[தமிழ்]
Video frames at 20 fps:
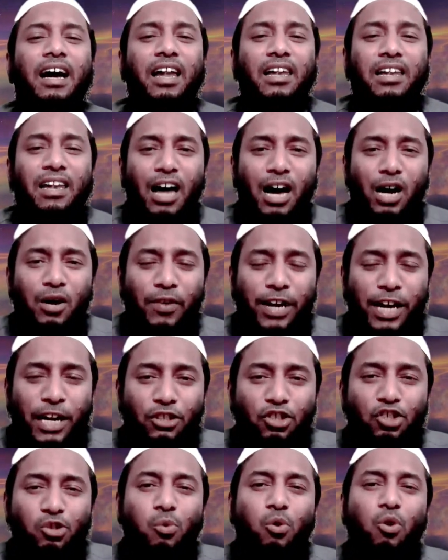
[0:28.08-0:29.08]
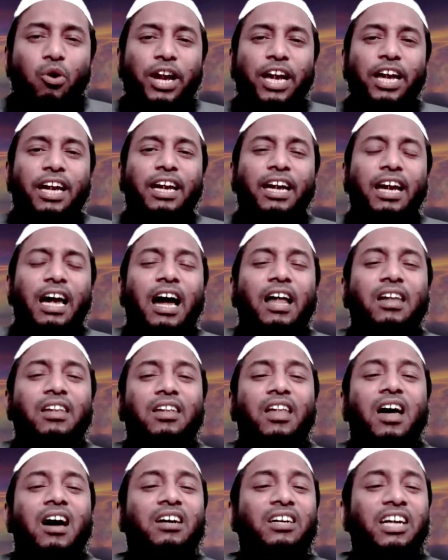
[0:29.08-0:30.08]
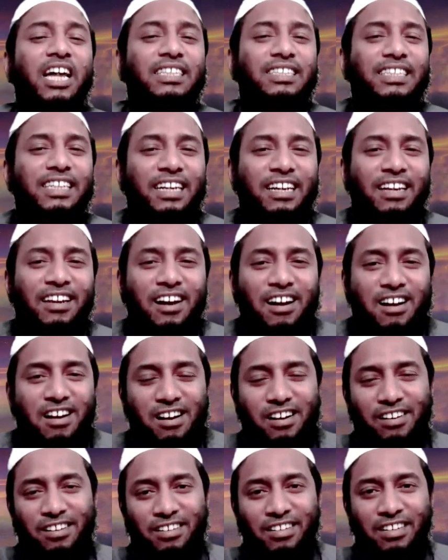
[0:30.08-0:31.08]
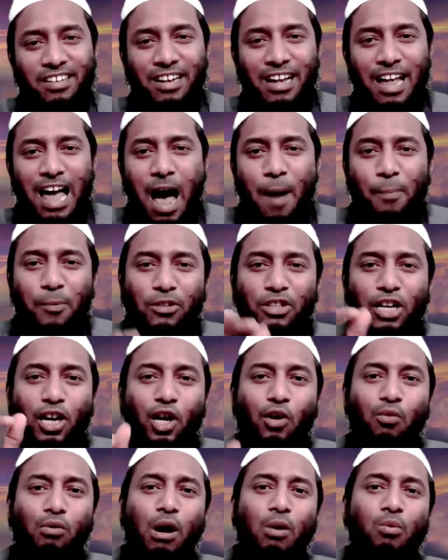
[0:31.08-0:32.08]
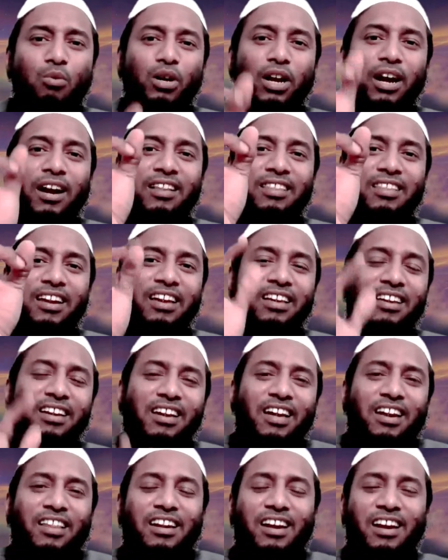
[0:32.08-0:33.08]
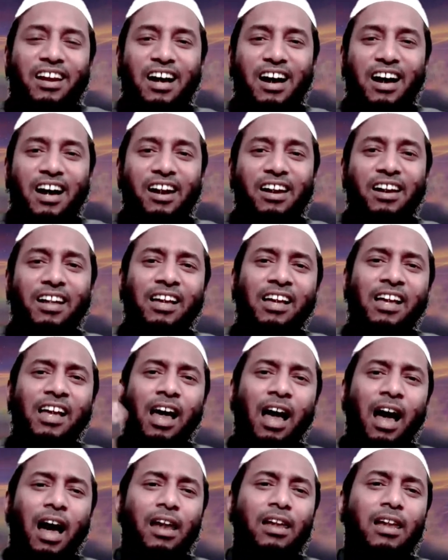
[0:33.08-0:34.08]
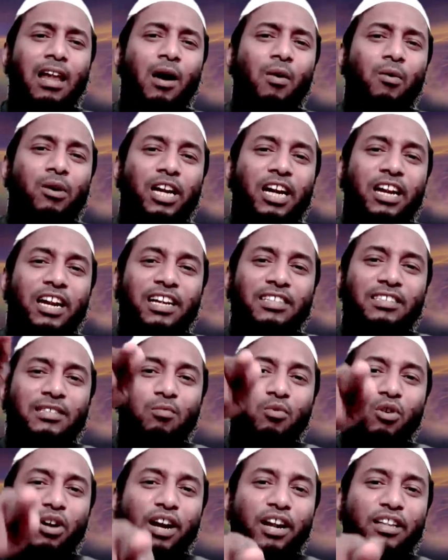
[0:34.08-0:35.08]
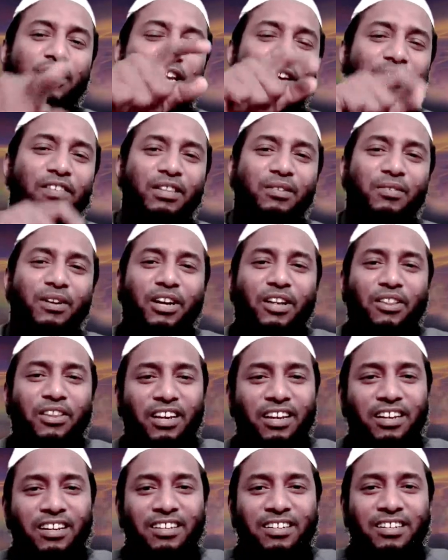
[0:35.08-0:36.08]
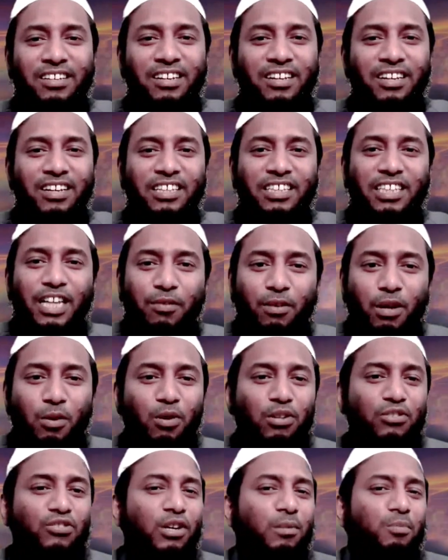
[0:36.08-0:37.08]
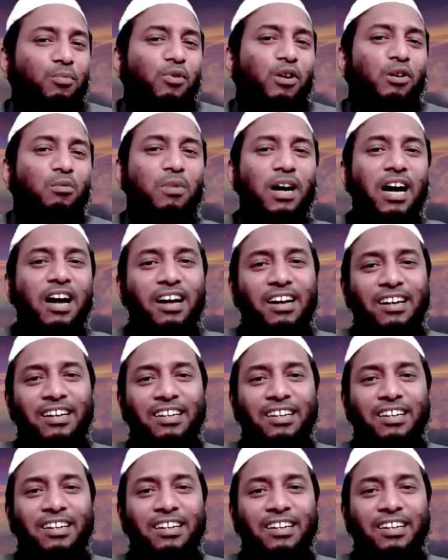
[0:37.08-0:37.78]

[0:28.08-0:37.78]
அல்லாஹுவை அஞ்சுவோரை அல்லாஹ் நேசிக்கிறான் அப்போ தக்குவா உங்களிடத்தில் இருக்கிறது என்றால் அல்லாஹுடைய நேசம் உங்களிடத்திலே வந்து விட்டது இதை விட ஒரு சிறப்பு வேணுமா